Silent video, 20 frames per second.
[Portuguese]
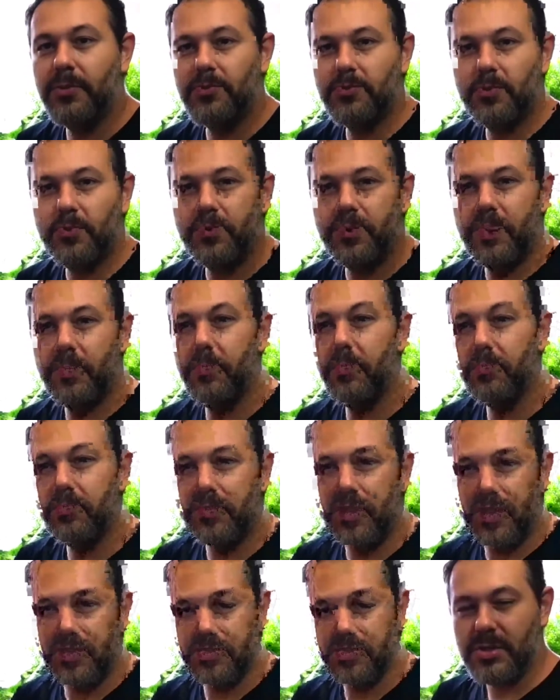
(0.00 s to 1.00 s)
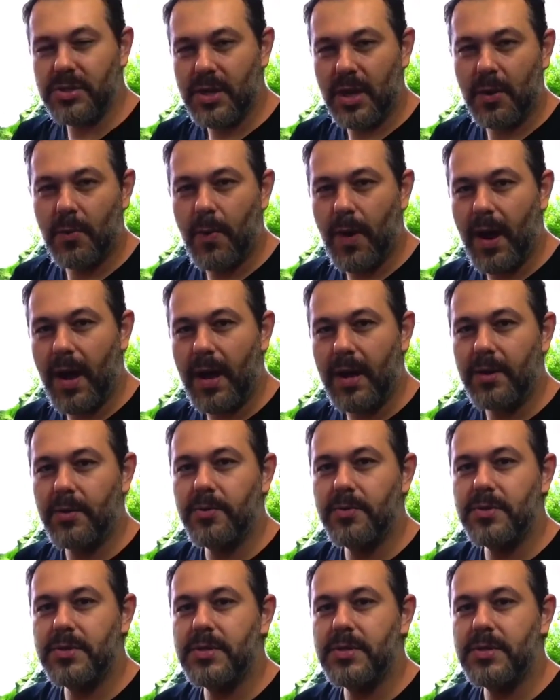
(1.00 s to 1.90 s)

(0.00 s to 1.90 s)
é sobre a montagem de aquário,